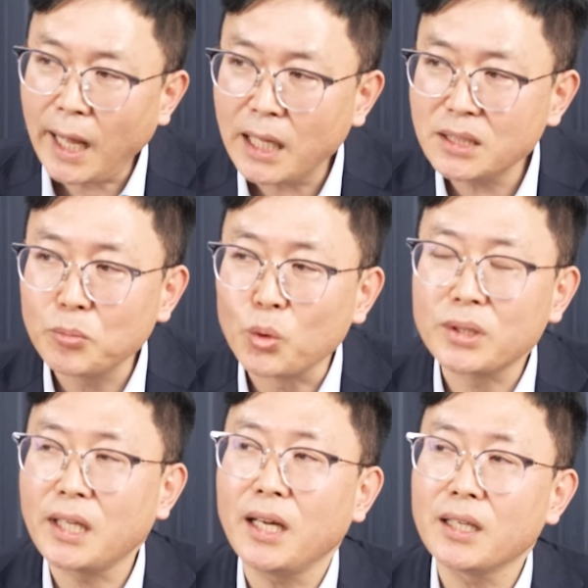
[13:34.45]
하지
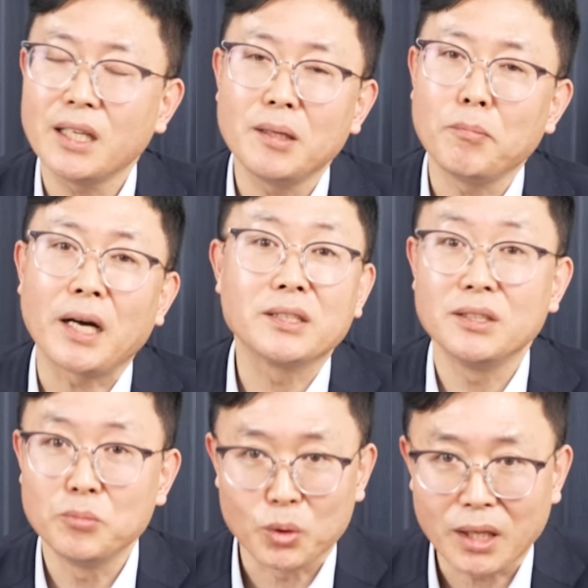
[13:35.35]
못하게
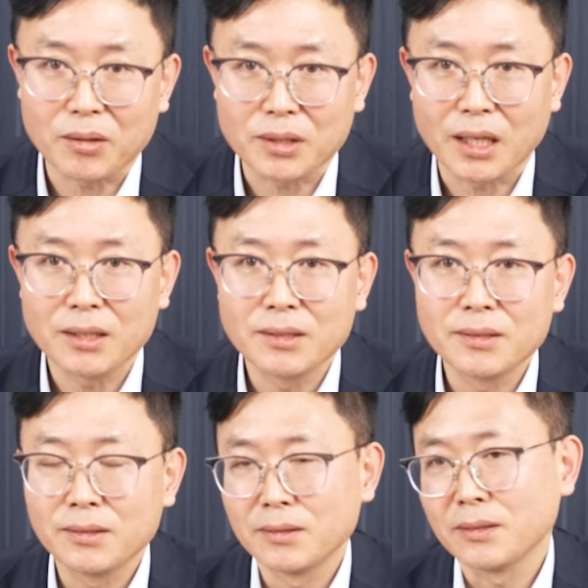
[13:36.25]
막지는 못할 거다.
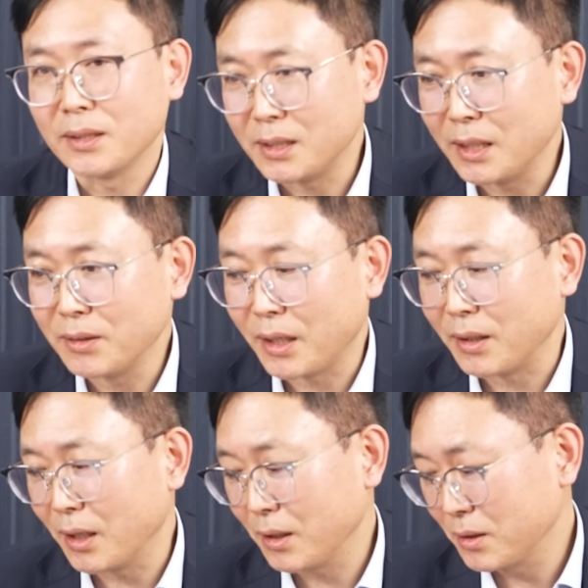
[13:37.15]
진행은
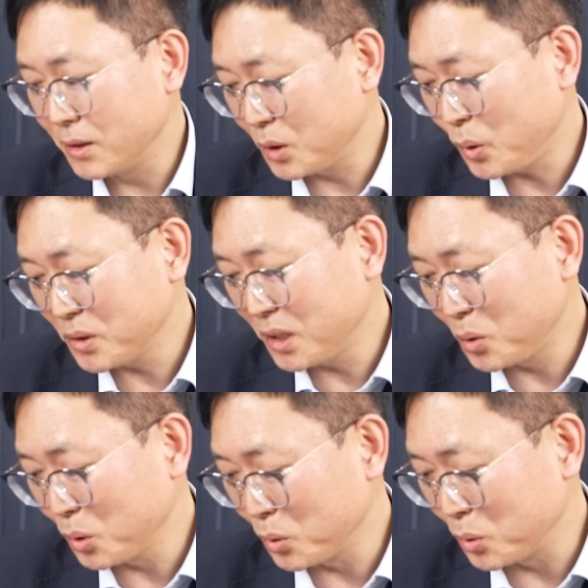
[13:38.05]
된다. 근데 최근에
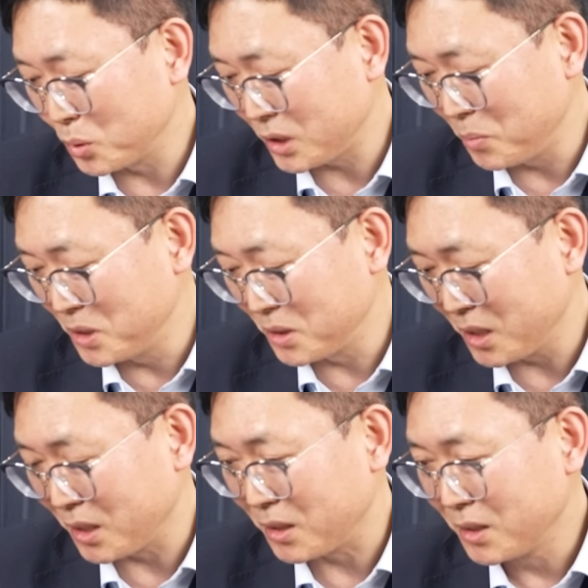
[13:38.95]
또 재밌는
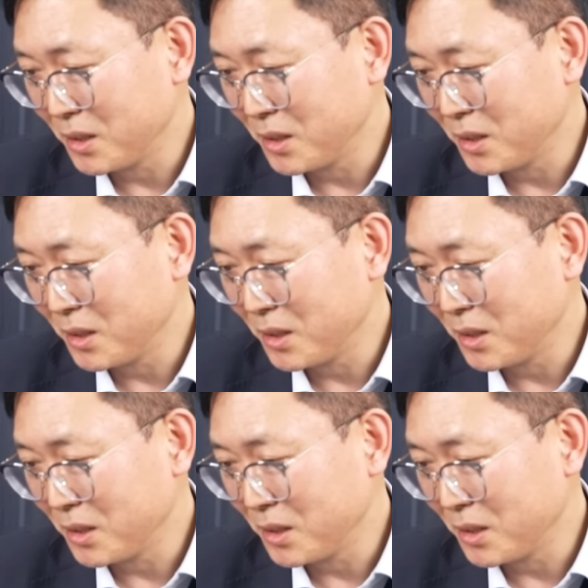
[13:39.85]
게